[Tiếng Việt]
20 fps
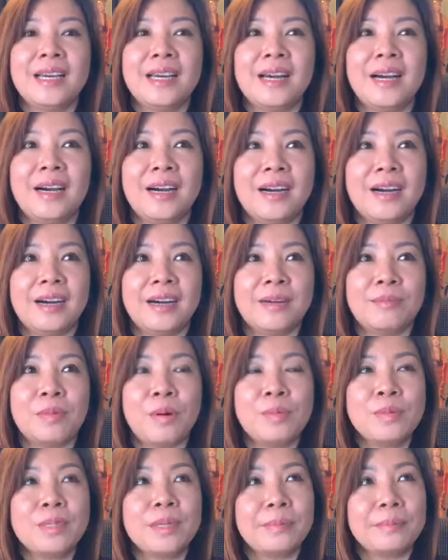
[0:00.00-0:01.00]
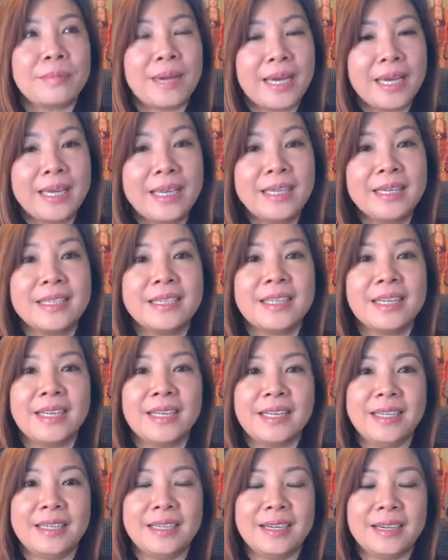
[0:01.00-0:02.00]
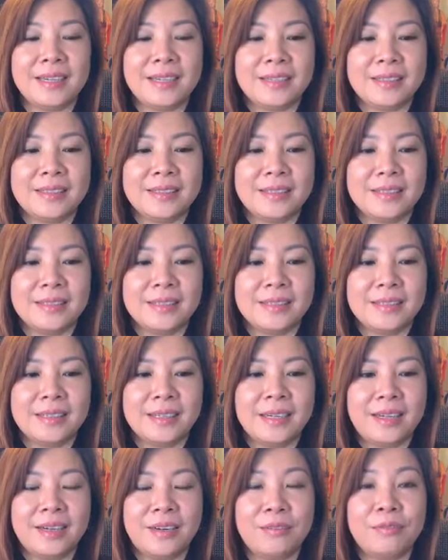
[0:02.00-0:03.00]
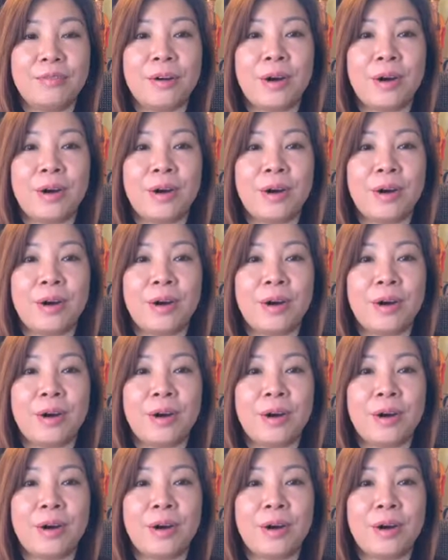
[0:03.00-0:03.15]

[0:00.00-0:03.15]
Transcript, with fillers: à, trăm mấy thì à, Ờ,